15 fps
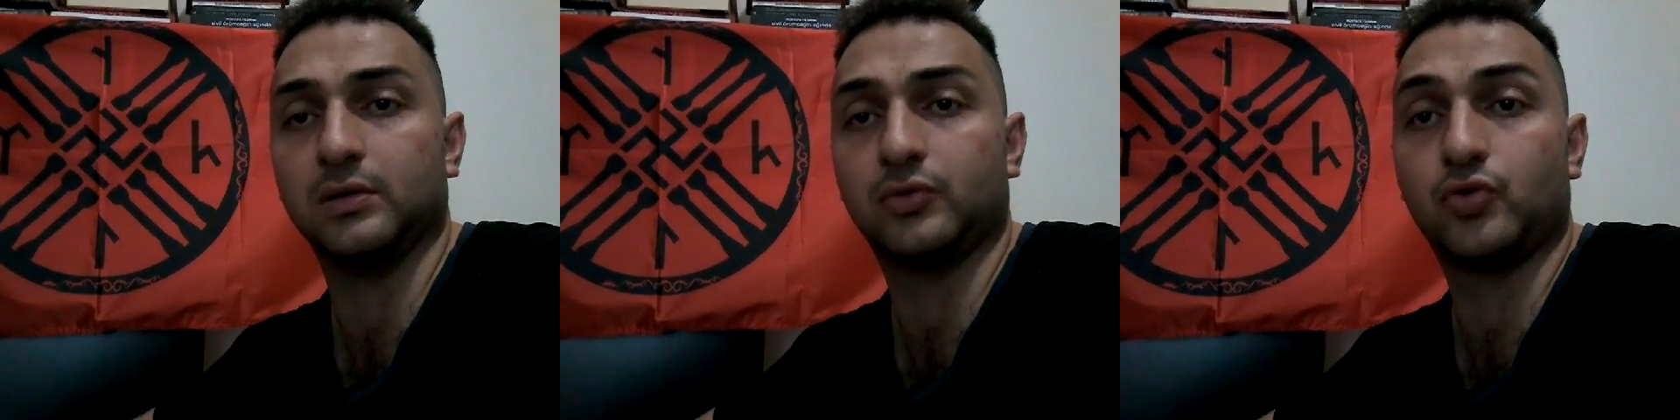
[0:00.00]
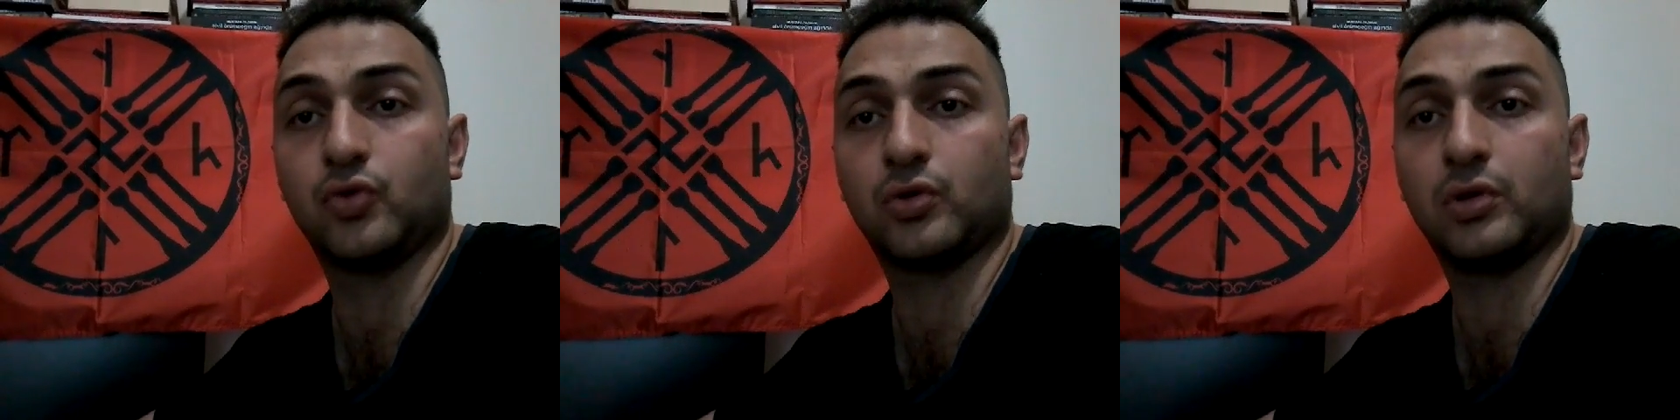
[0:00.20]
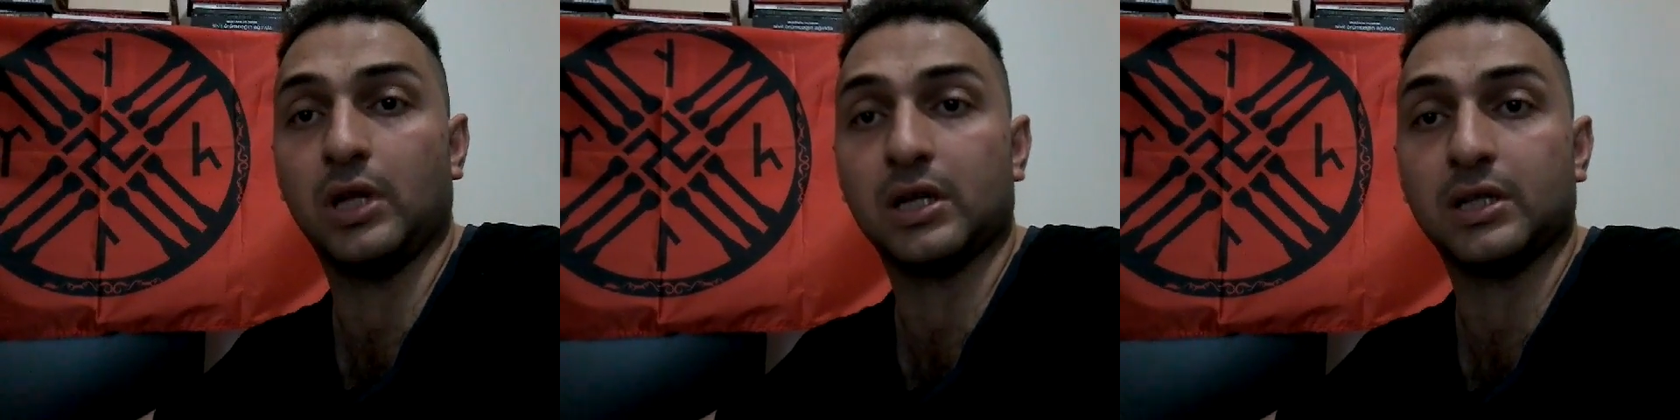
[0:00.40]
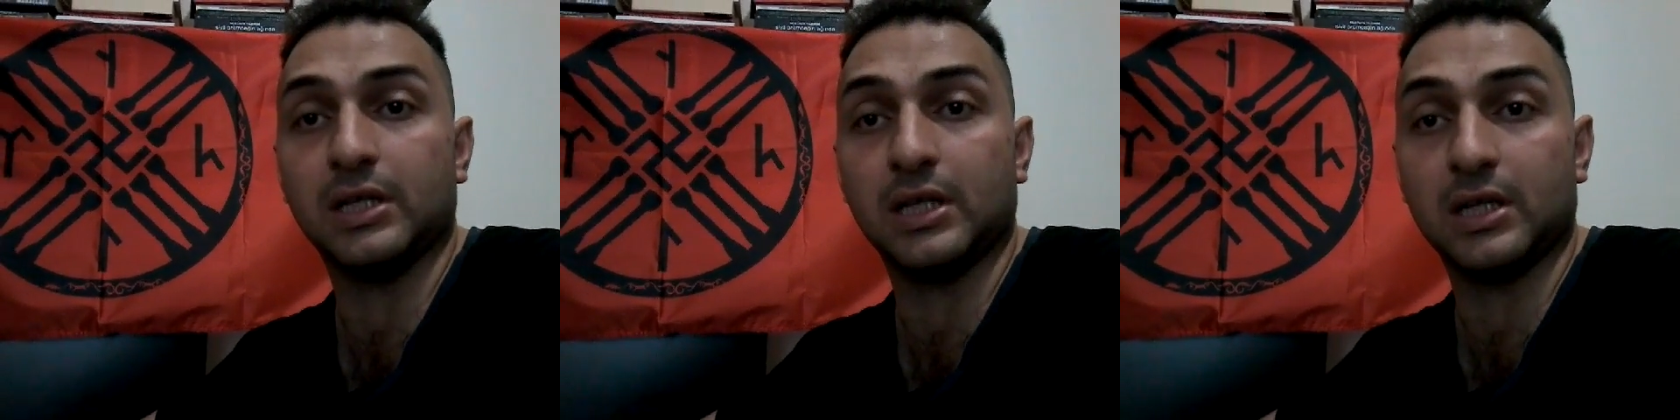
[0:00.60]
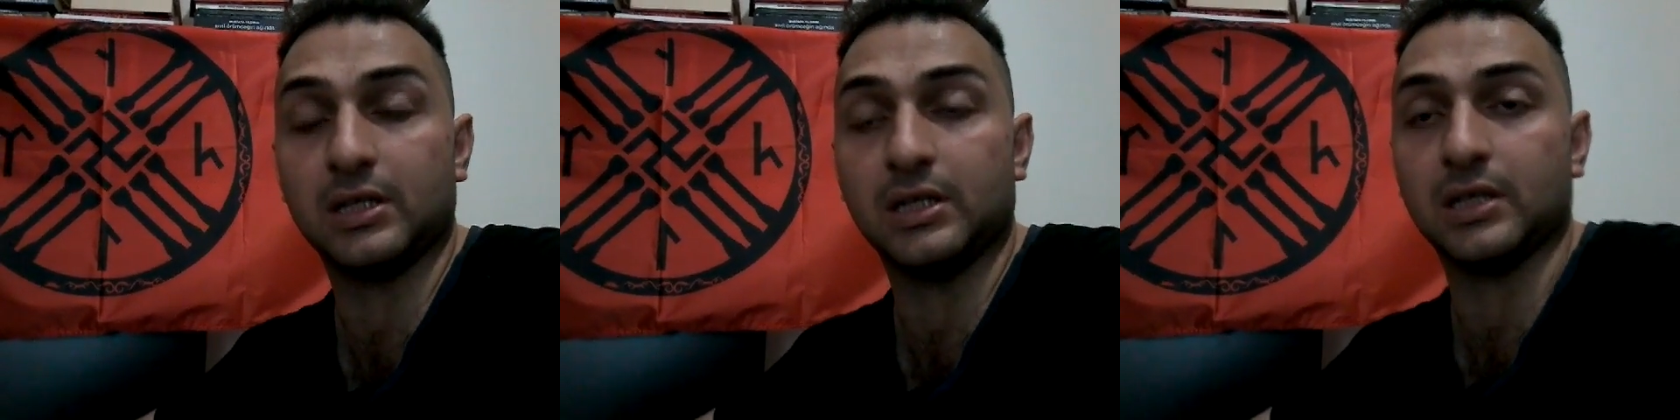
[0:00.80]
Türkler
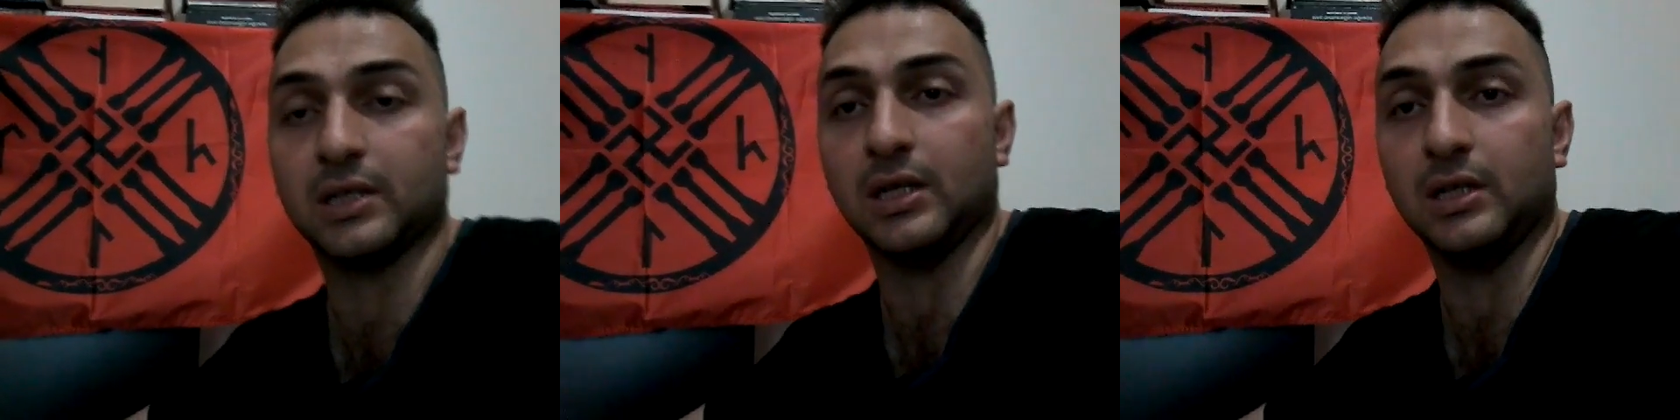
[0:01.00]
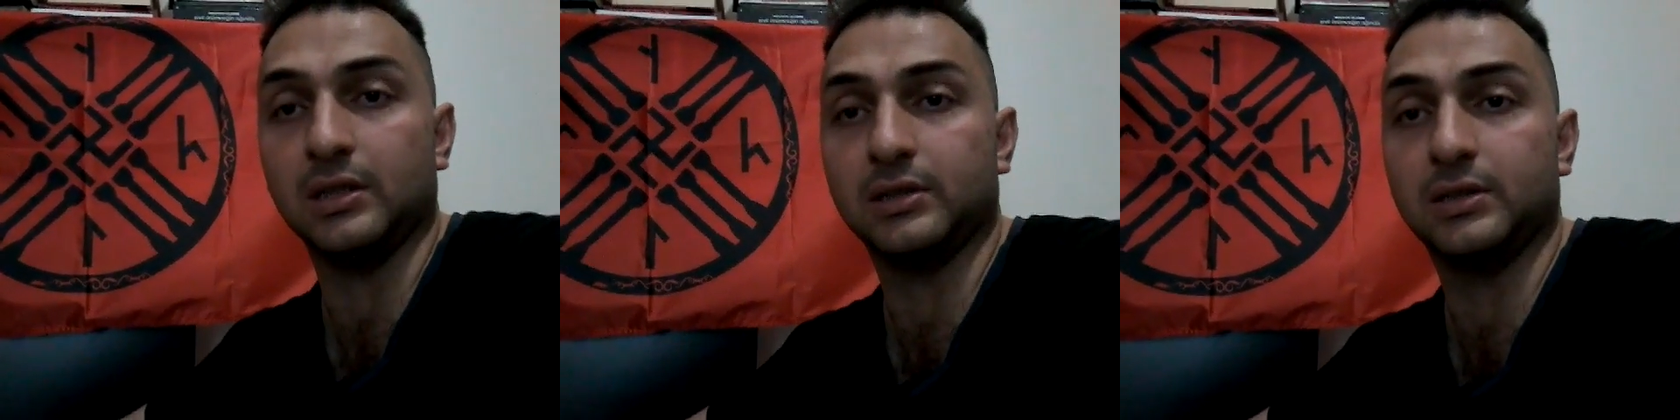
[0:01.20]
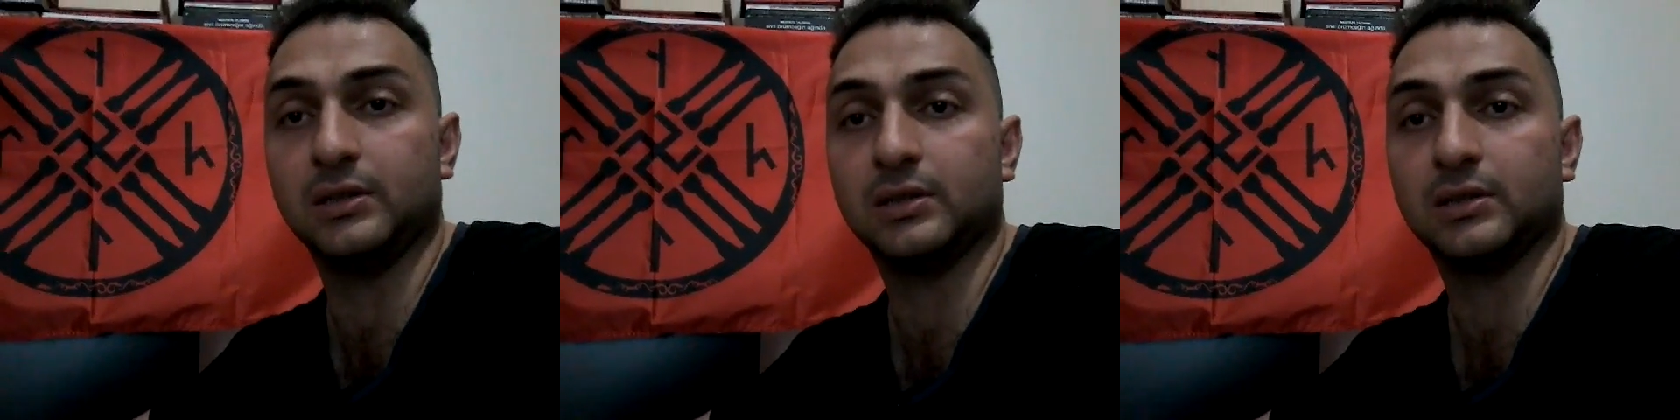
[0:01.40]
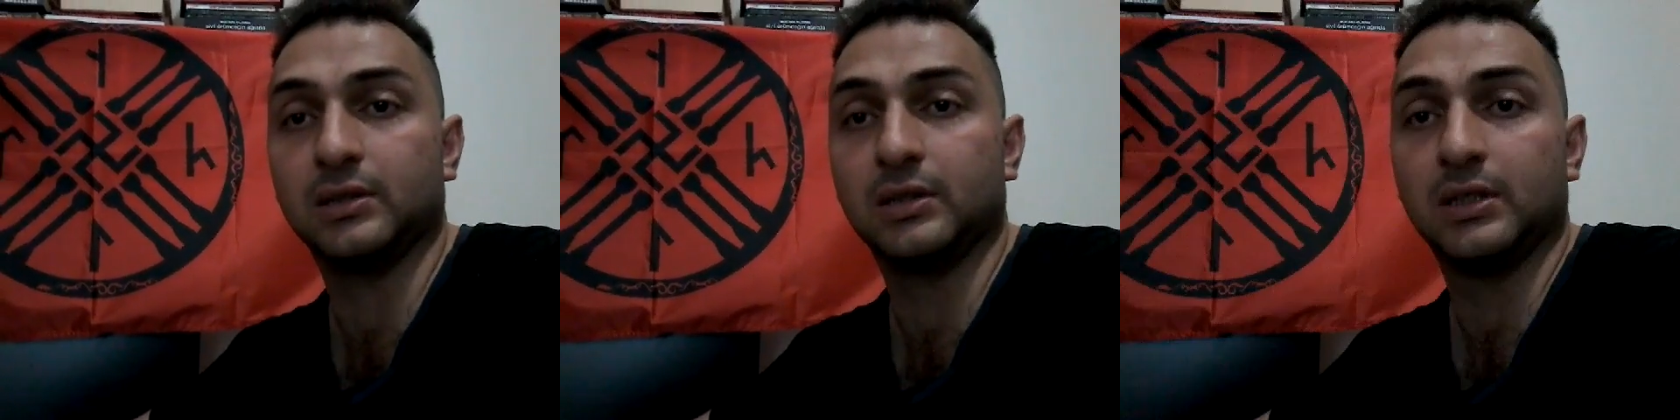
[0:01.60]
nereden geldi?